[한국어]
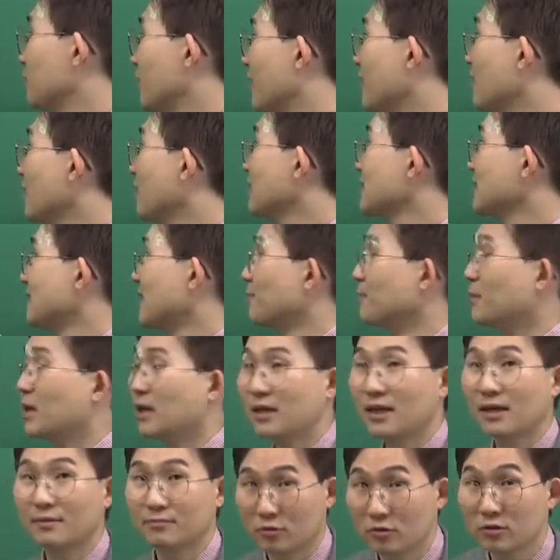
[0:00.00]
2의
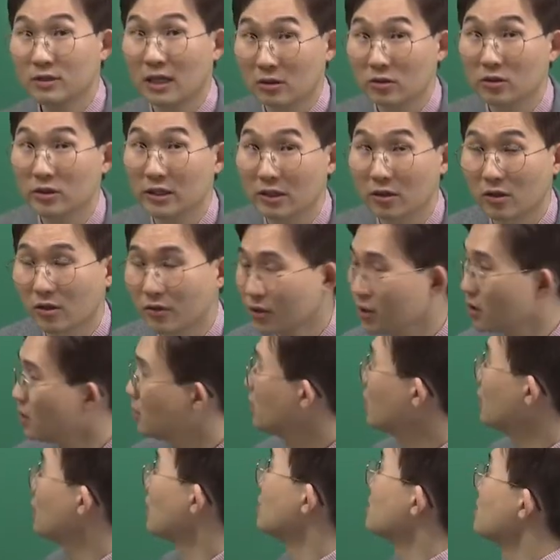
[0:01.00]
삼각함수 단원이 있거든.
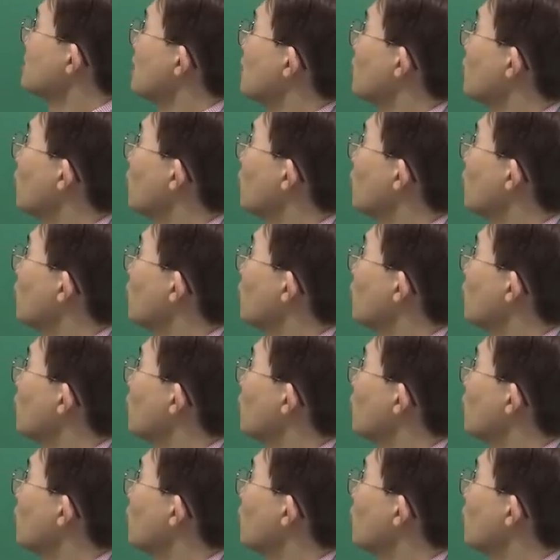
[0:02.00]
자,